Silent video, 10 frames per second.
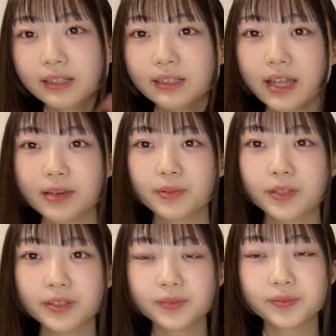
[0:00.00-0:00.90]
だいぶ
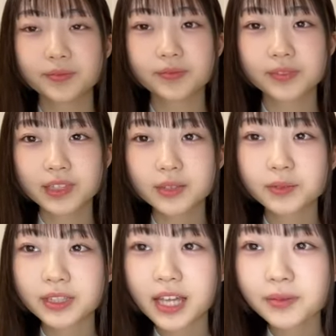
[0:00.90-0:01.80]
でも
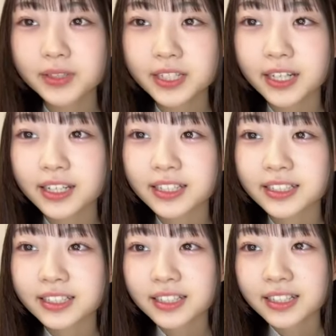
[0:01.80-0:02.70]
だいぶ近いで
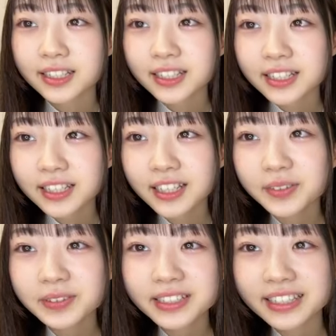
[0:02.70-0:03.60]
す
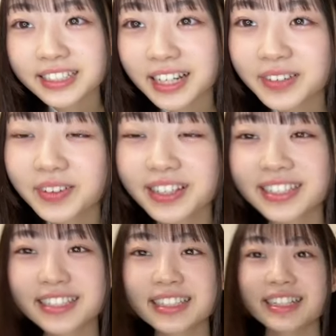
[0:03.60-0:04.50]
ヤンニョムチキン違います